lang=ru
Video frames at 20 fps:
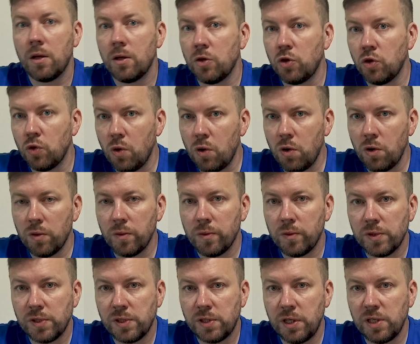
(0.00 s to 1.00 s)
Но
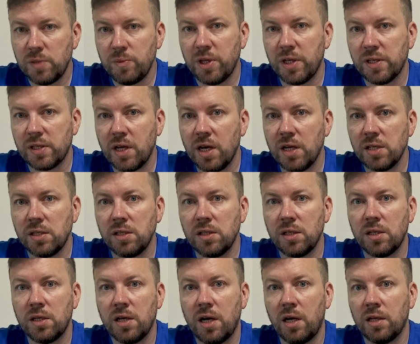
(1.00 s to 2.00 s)
здесь было
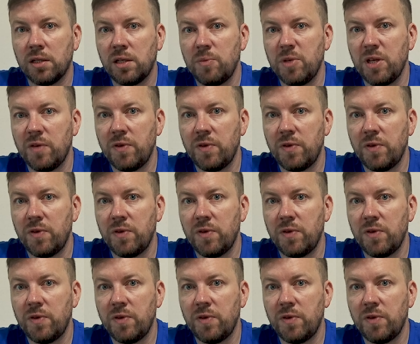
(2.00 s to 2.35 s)
сказано от имени